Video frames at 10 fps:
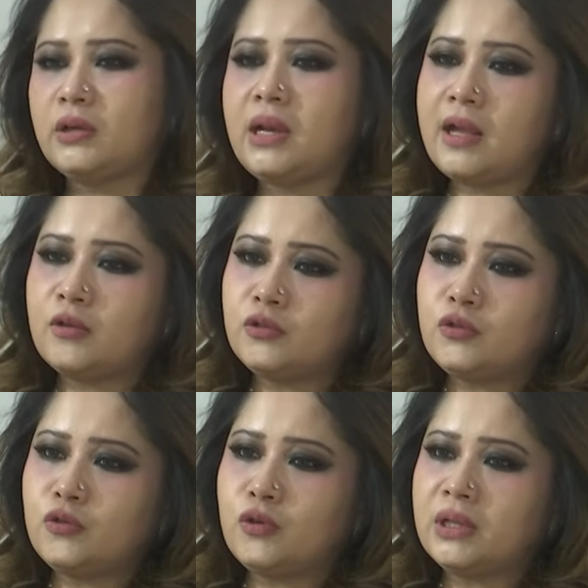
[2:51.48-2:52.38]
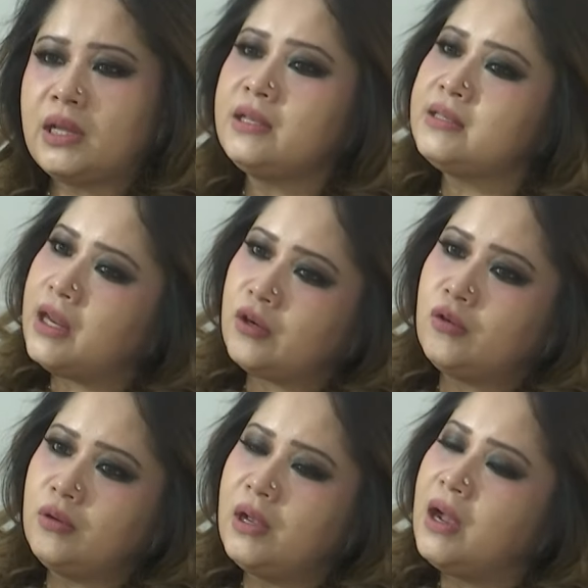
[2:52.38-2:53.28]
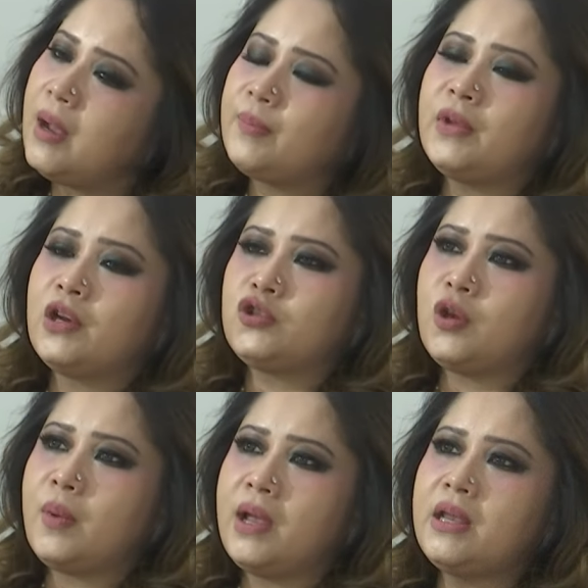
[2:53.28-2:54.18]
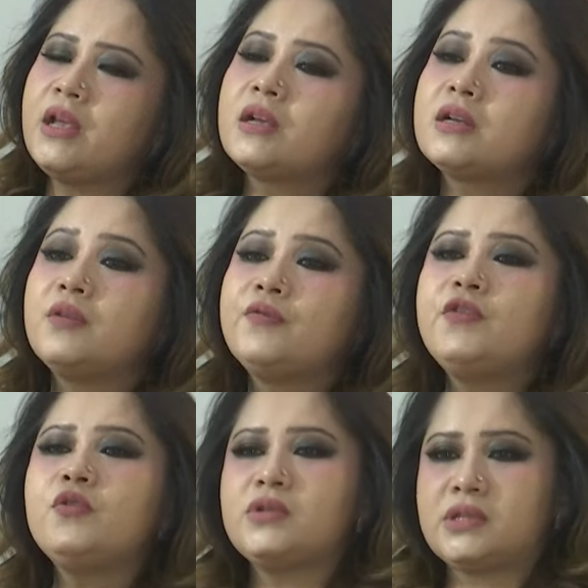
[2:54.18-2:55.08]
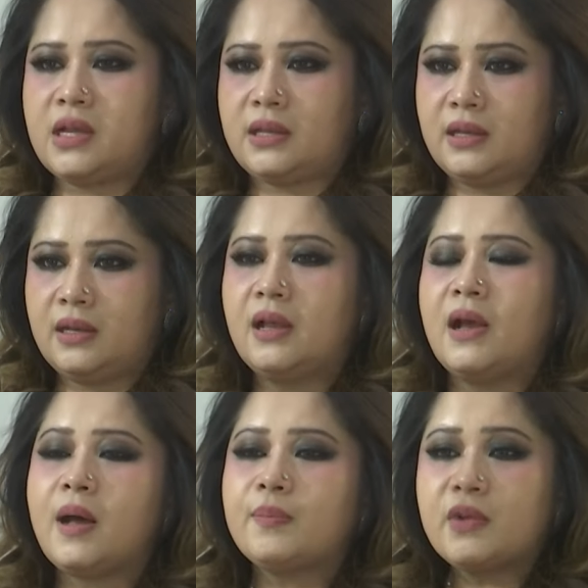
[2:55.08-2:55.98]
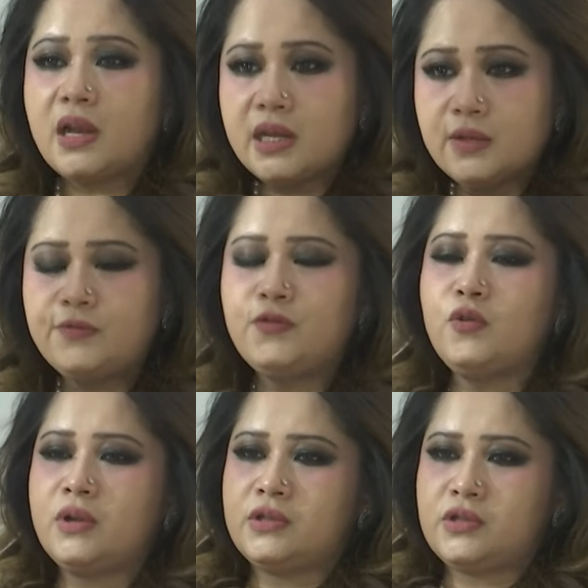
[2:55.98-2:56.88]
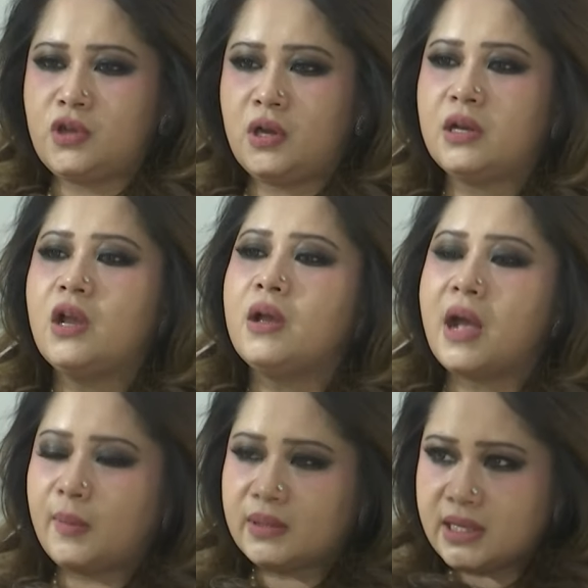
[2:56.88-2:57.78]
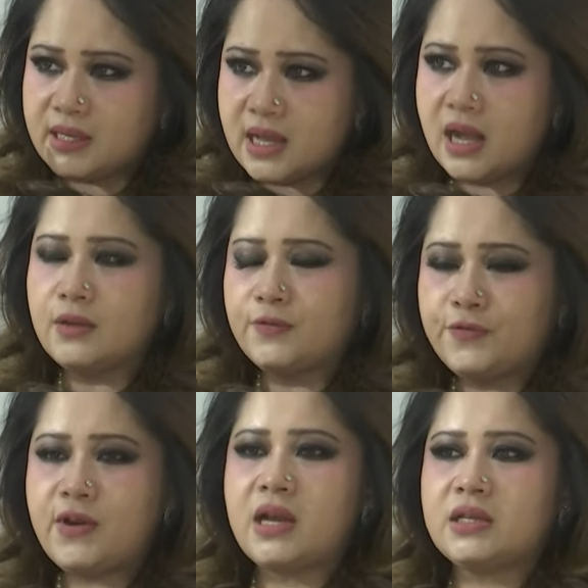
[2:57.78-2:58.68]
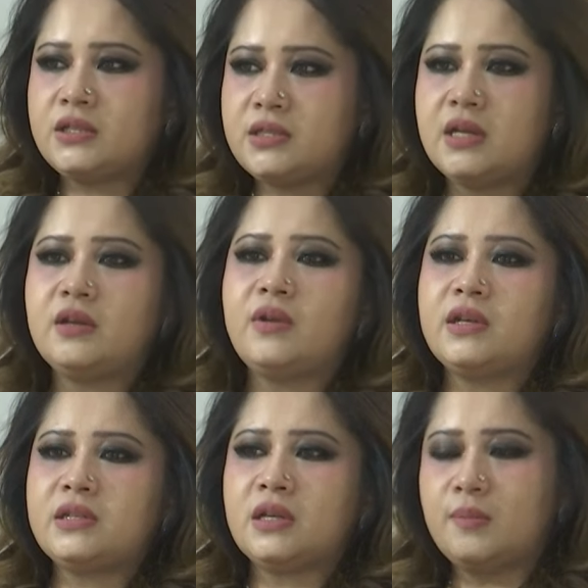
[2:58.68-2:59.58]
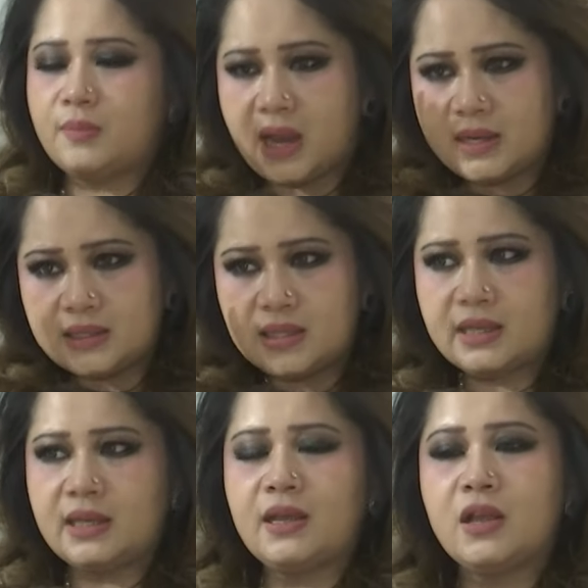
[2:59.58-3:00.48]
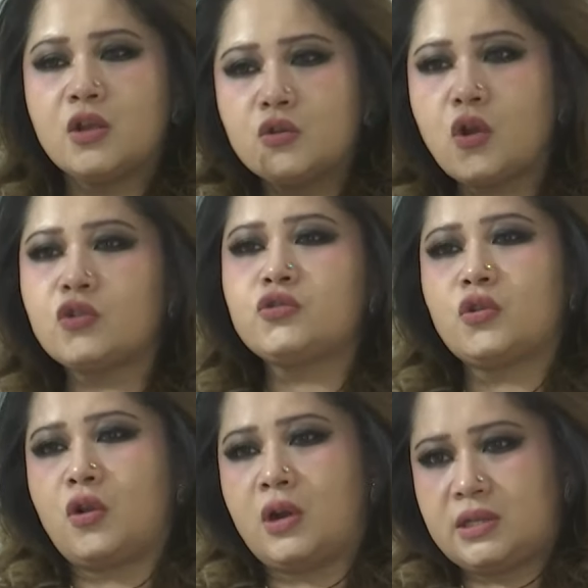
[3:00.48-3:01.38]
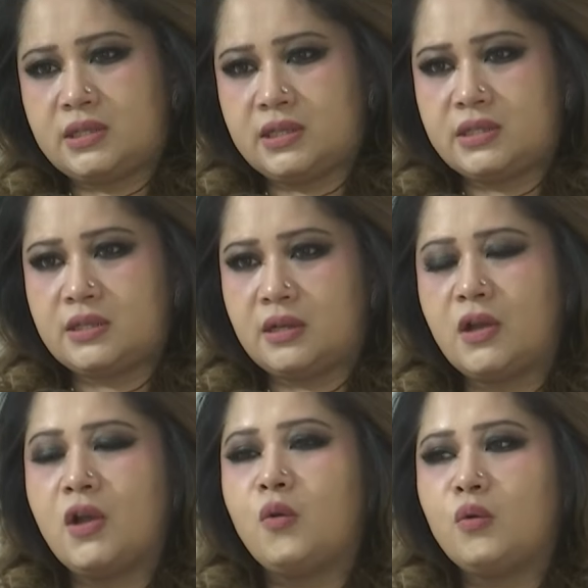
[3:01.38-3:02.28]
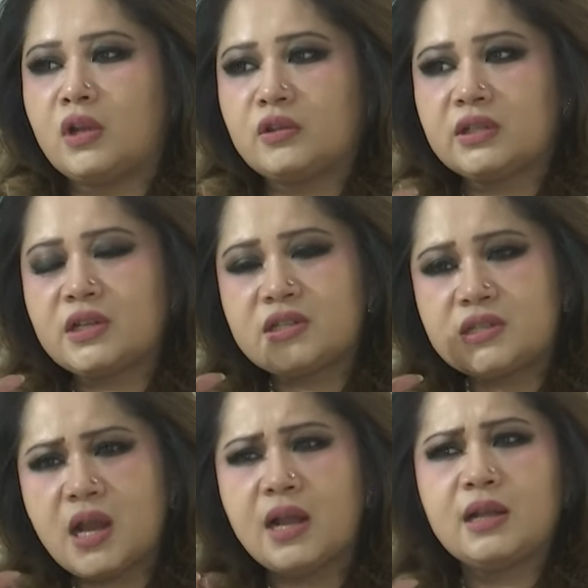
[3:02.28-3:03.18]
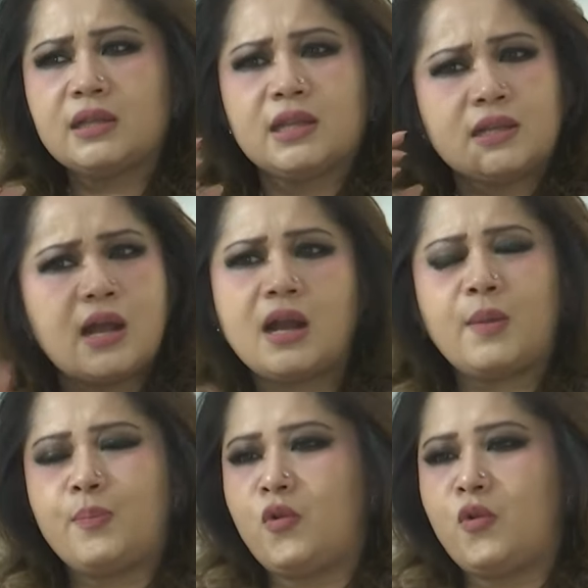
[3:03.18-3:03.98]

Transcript: কথা একত্র করে দেন যেন আপনারা সবাই কনফিউজ থাকেন আপনারা ইনফ্লুয়েন্সড হন আমাদের ইয়াং ফ্রেশ জেনারেশন মাইন্ডকে নষ্ট করার চেষ্টা ওনার তো একটা সাংঘাতিক খারাপ